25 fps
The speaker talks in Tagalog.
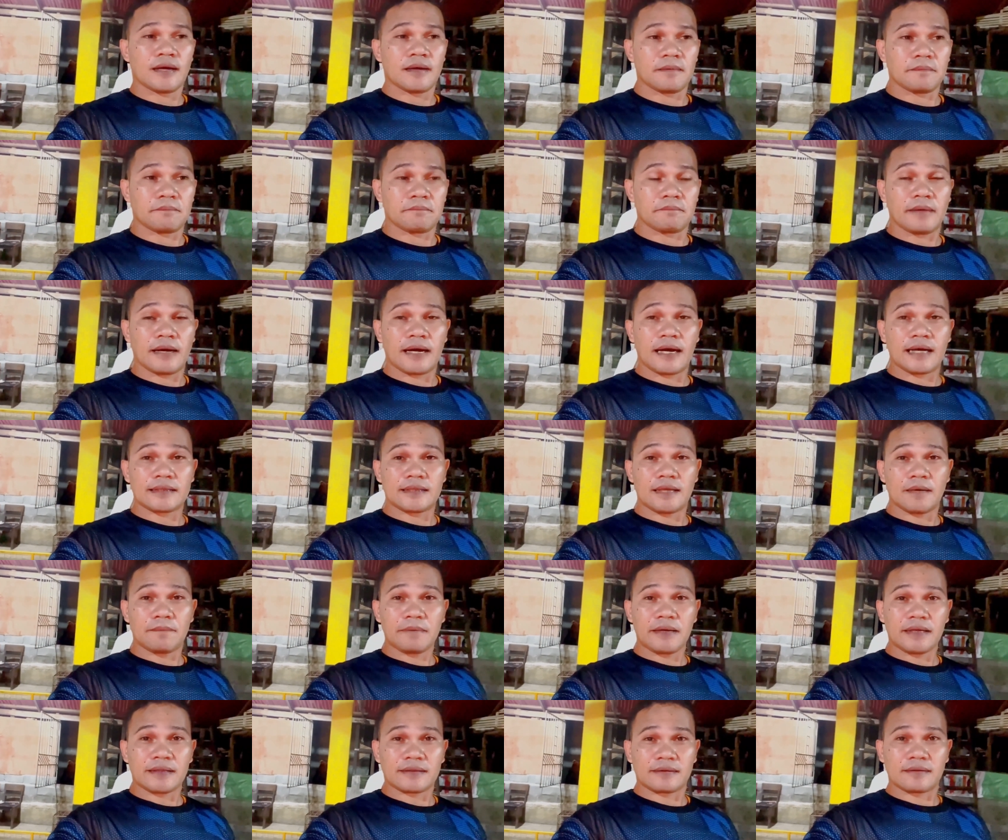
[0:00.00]
mga
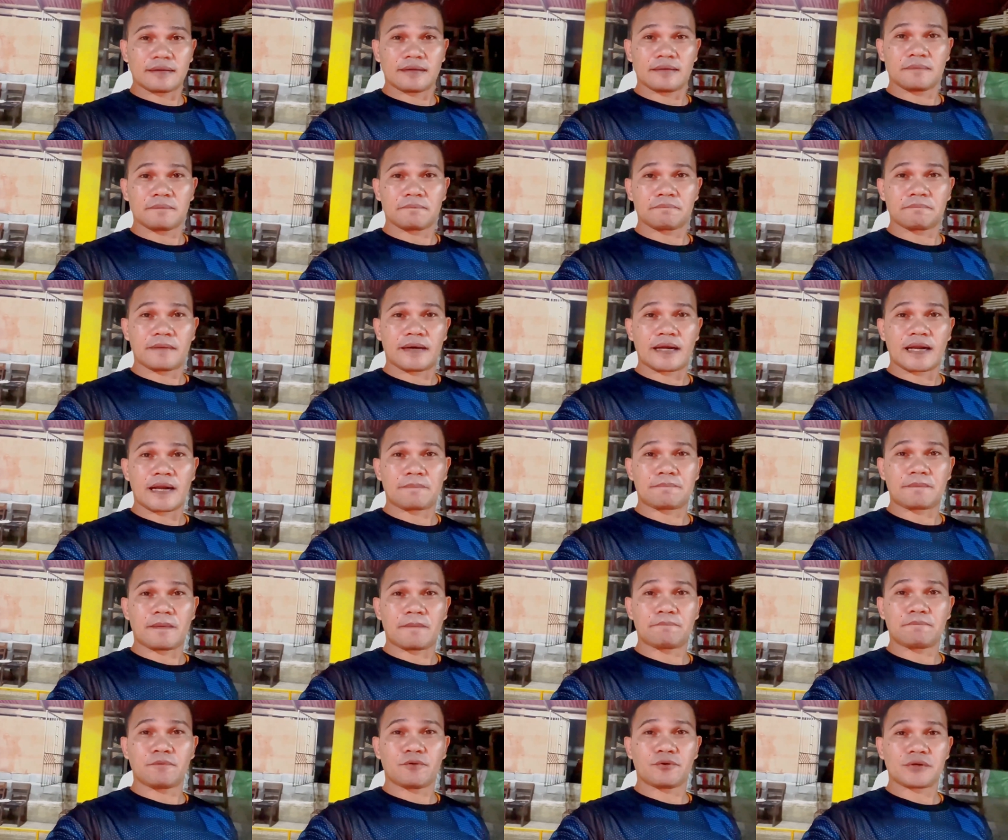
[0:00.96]
damit para
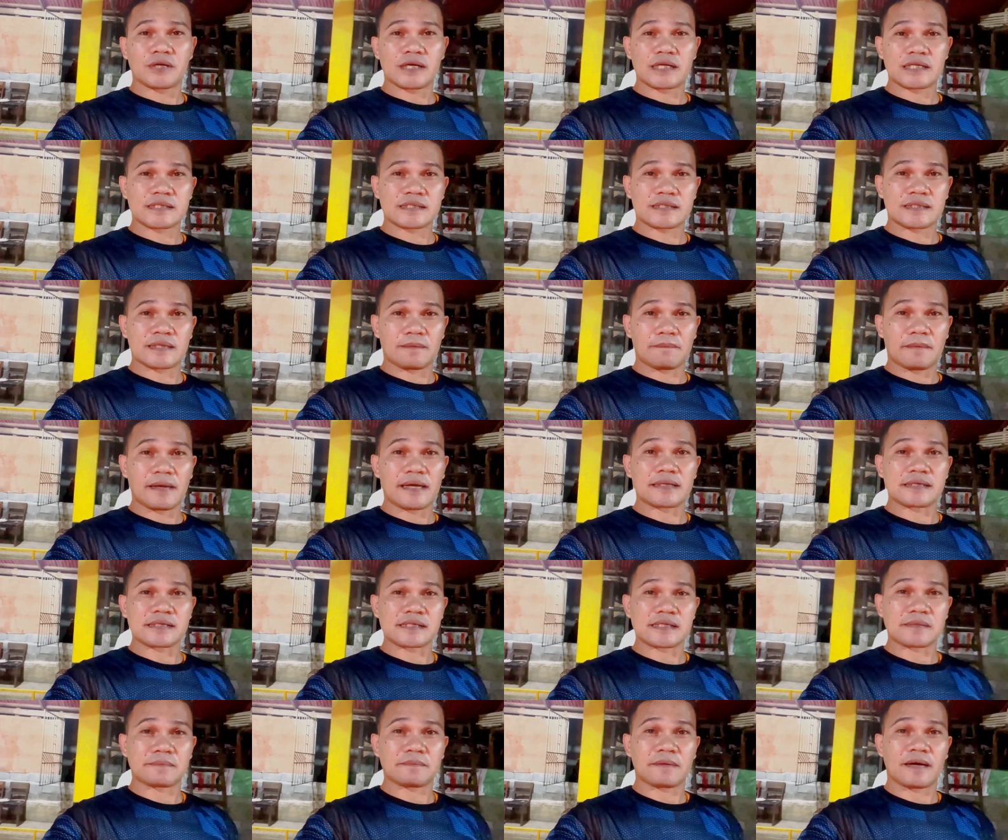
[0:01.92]
pampunas
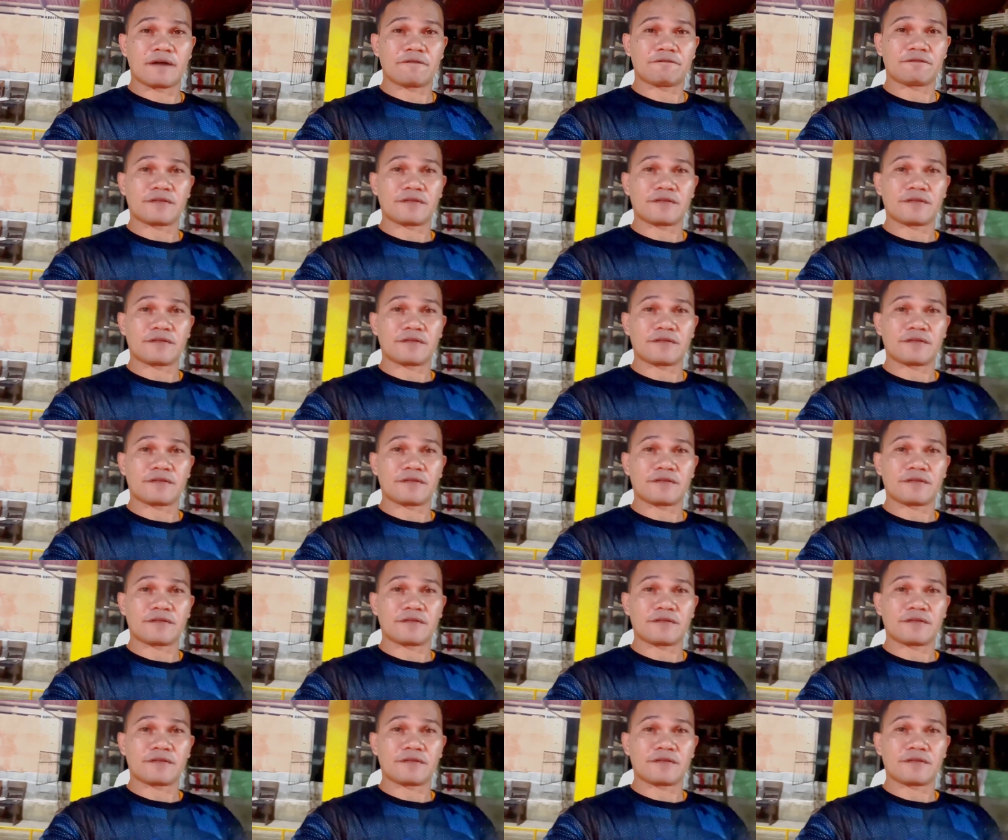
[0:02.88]
naman sa mga